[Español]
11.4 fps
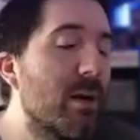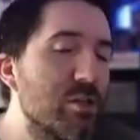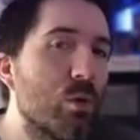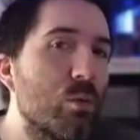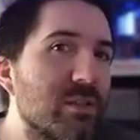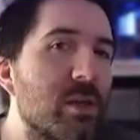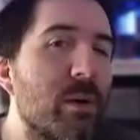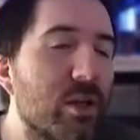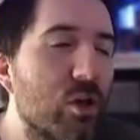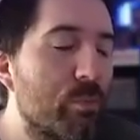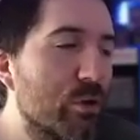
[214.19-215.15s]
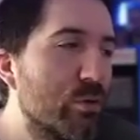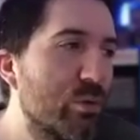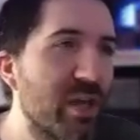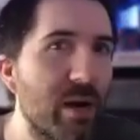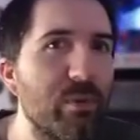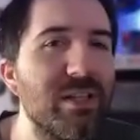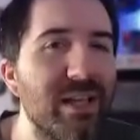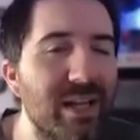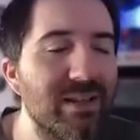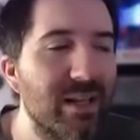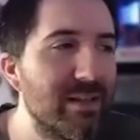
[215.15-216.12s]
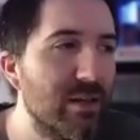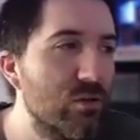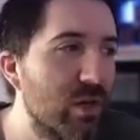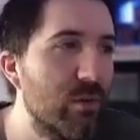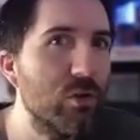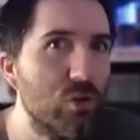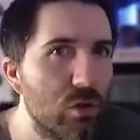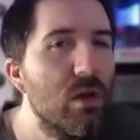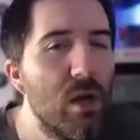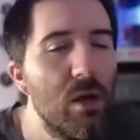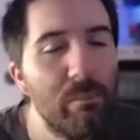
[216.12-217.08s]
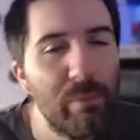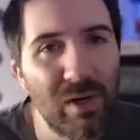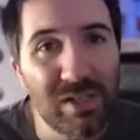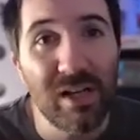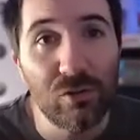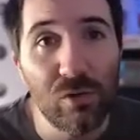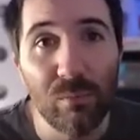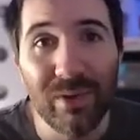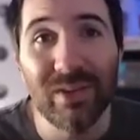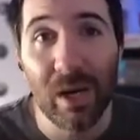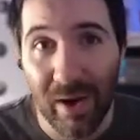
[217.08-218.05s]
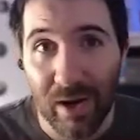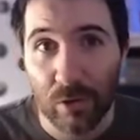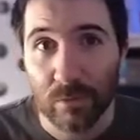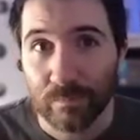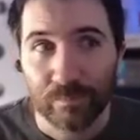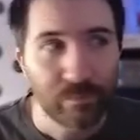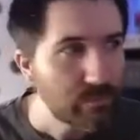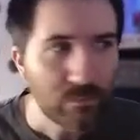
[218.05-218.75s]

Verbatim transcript: Vaya uno a saber qué oportunidad puede tener Atlanta contra Boston. Pero ayer hizo un buen trabajo.